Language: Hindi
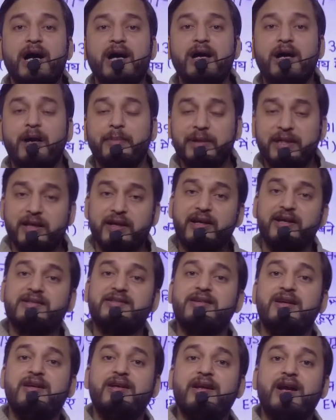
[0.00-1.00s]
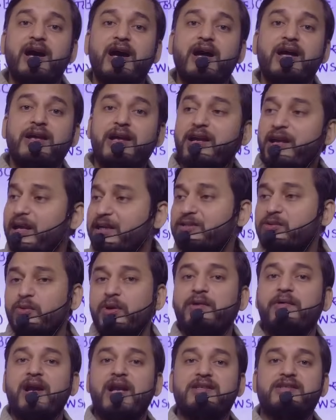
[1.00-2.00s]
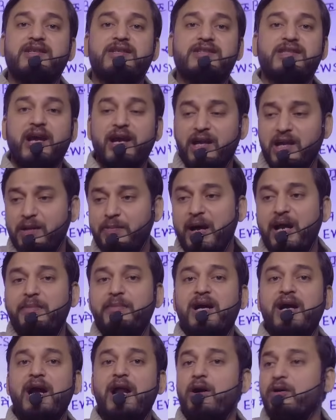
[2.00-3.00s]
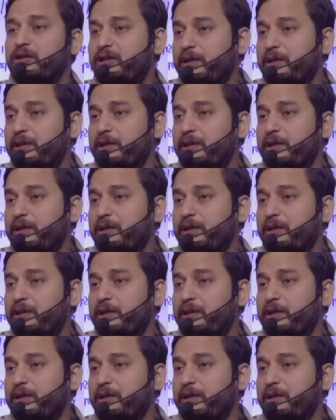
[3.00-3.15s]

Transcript: है अभी तक केस चल ही रहा है ये केस होने वाला चीज था एक ही बार में खड़ा